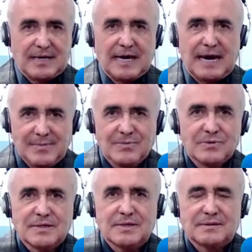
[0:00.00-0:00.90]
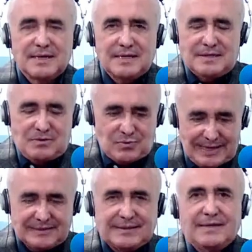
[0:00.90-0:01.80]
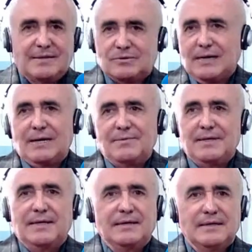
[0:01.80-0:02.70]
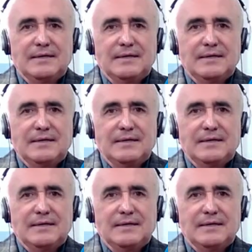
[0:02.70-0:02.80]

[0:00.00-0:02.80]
queremos de, de gente nuestra de toda la vida